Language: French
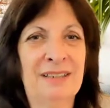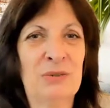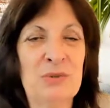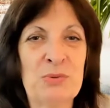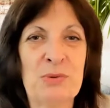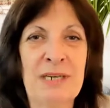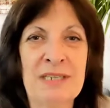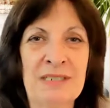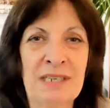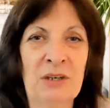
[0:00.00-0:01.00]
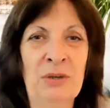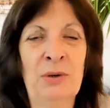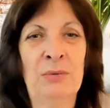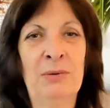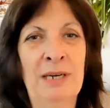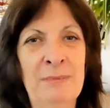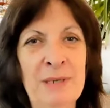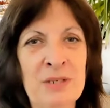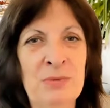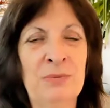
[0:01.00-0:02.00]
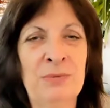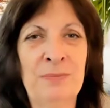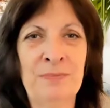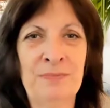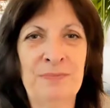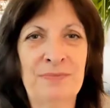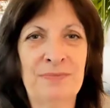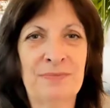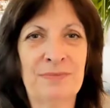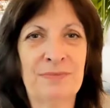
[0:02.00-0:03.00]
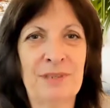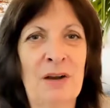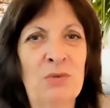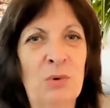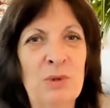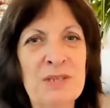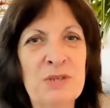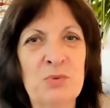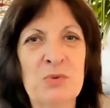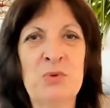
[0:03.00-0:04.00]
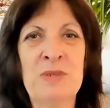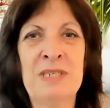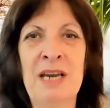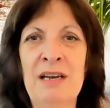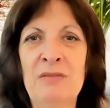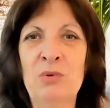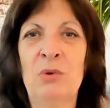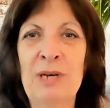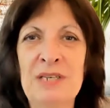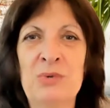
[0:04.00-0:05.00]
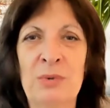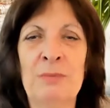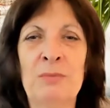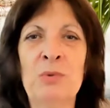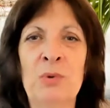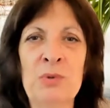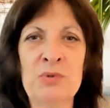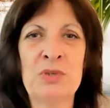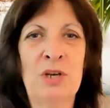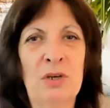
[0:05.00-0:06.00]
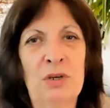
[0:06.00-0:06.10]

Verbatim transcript: que ce soit à l'extérieur ou à la maison, à vos relations sociales, à vos relations amoureuses.